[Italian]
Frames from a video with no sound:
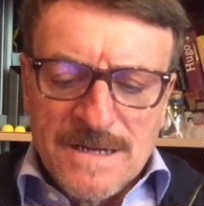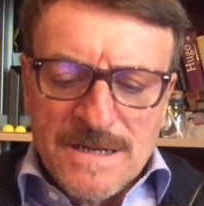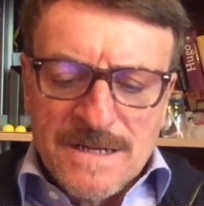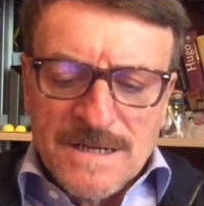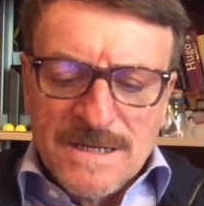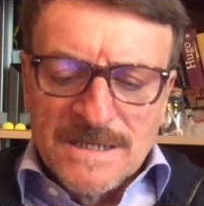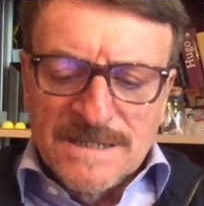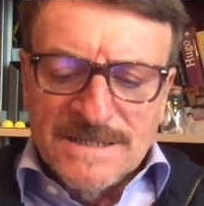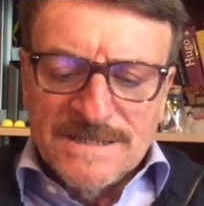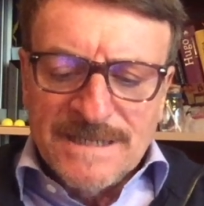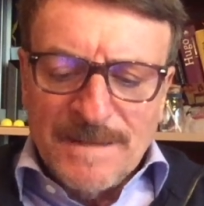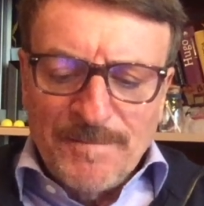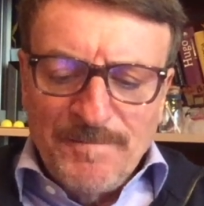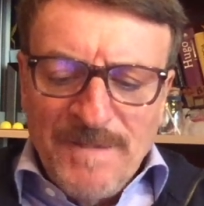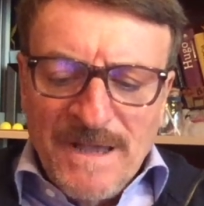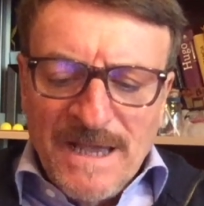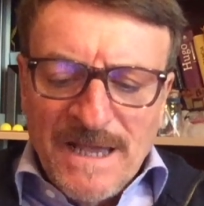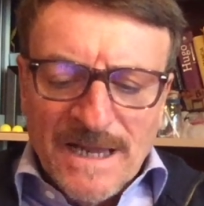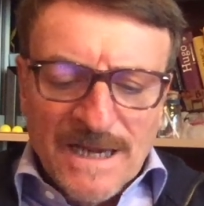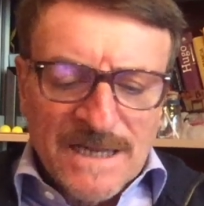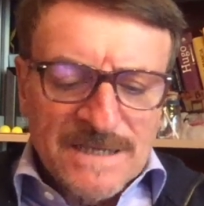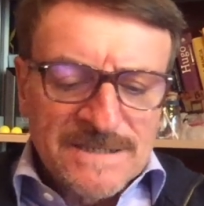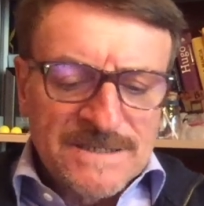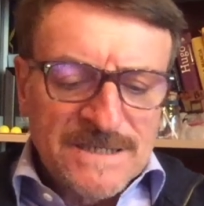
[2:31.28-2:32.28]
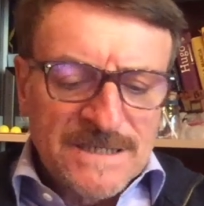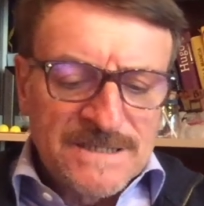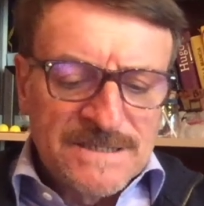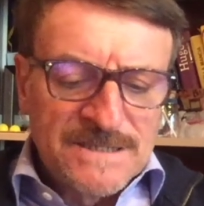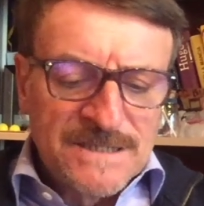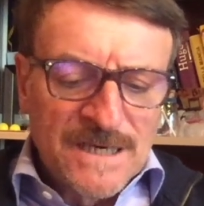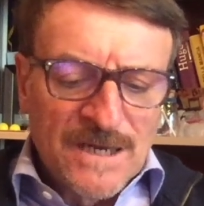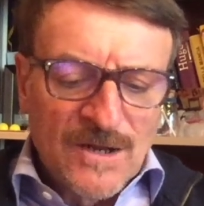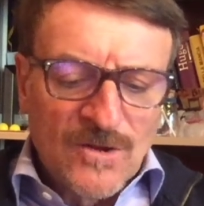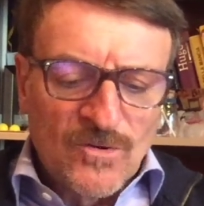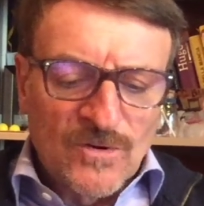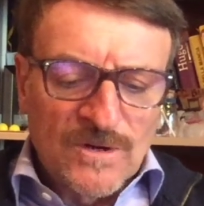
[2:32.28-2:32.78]
sapere se si
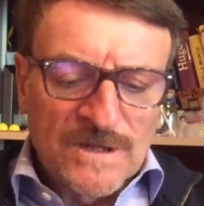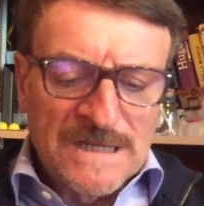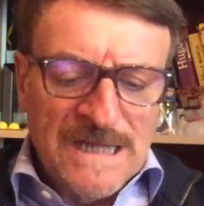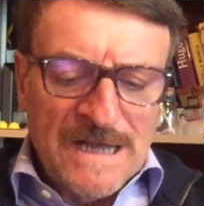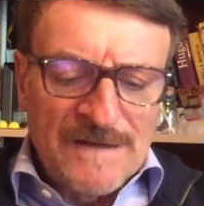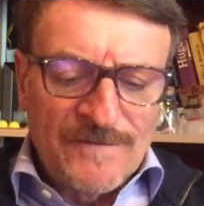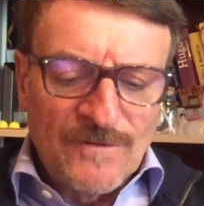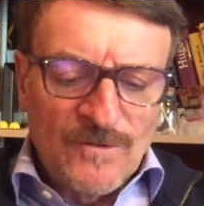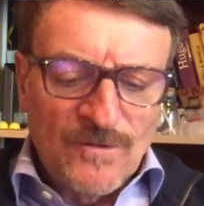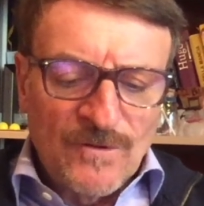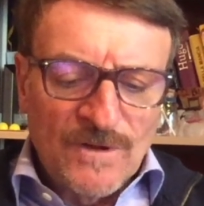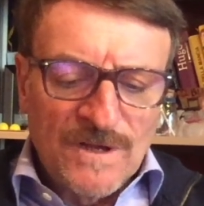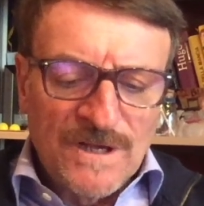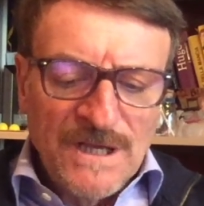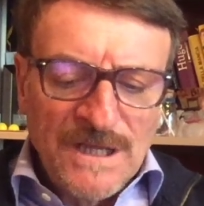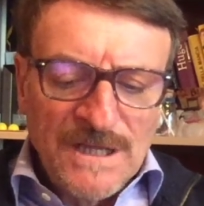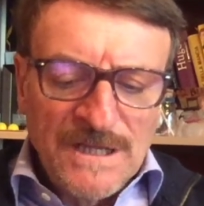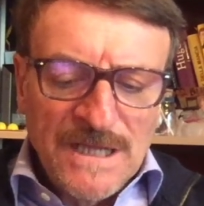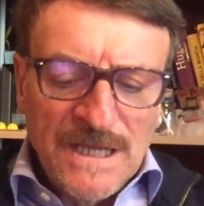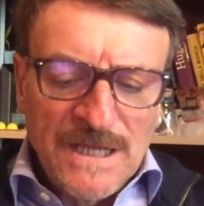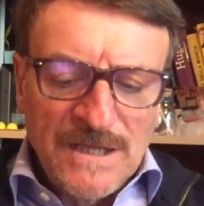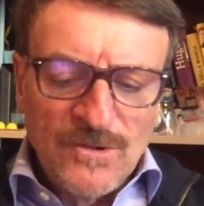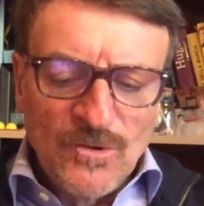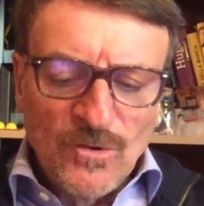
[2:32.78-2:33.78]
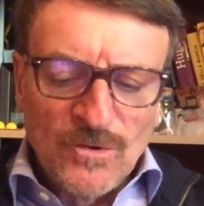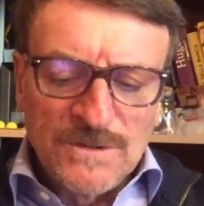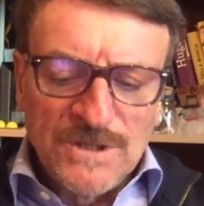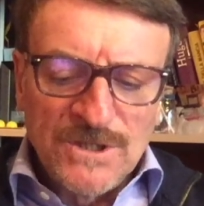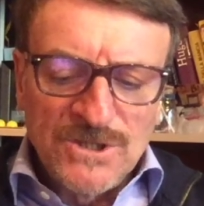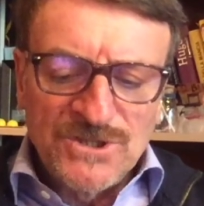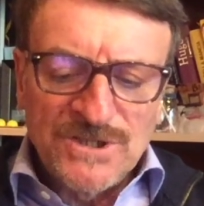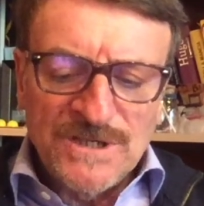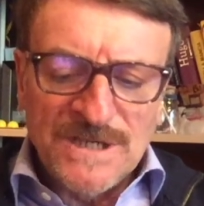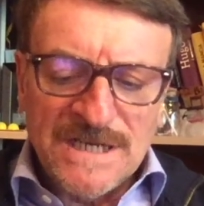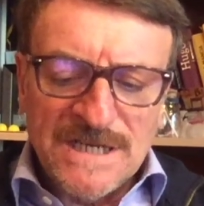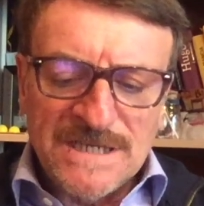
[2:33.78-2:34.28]
ricordavano chi dei
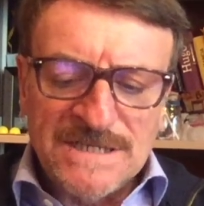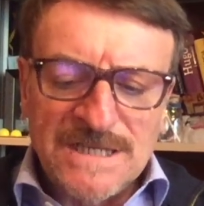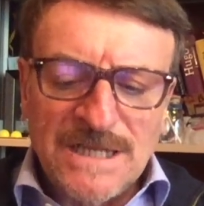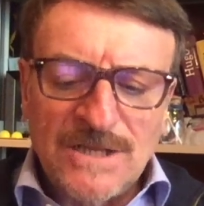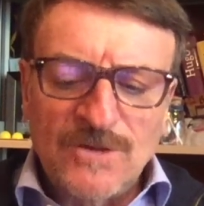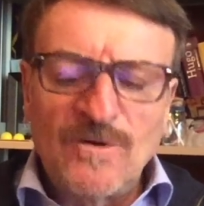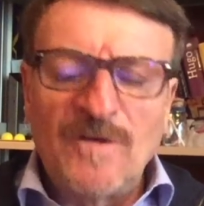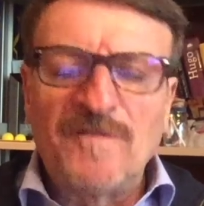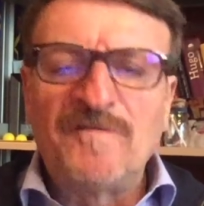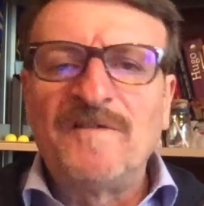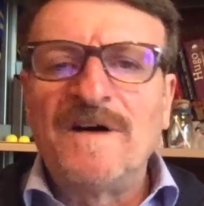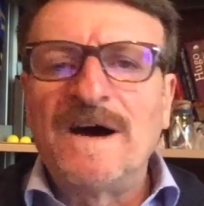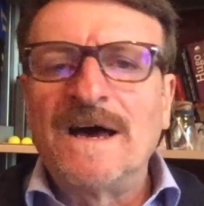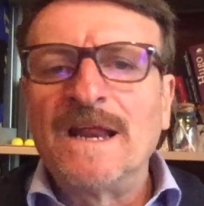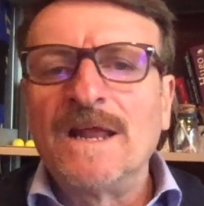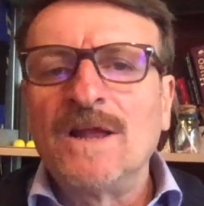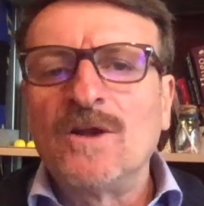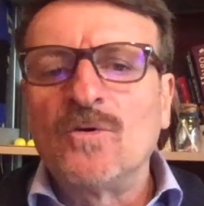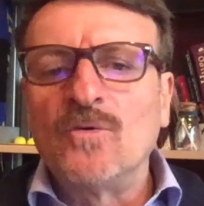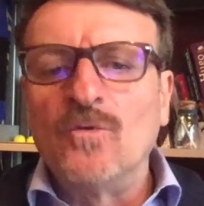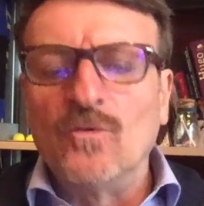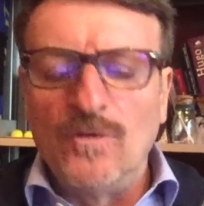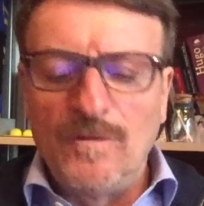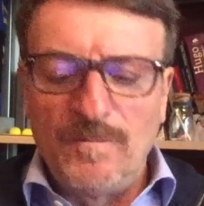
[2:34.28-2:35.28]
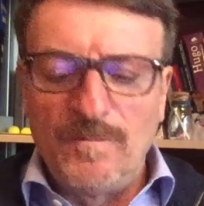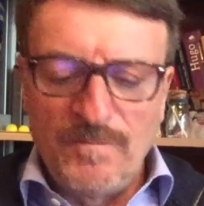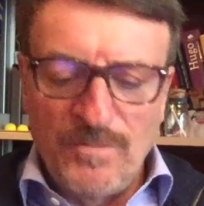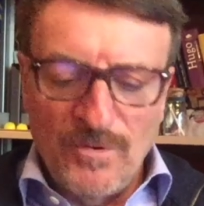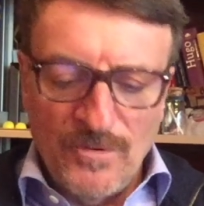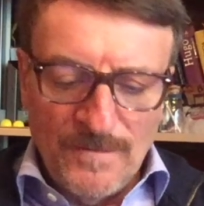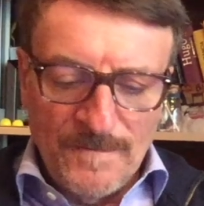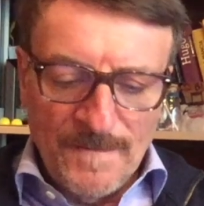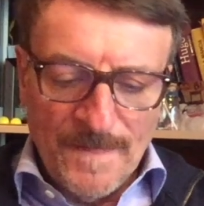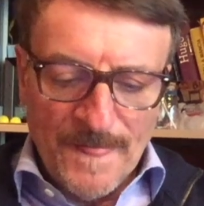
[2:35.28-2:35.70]
dodici era stato a fare il colpo.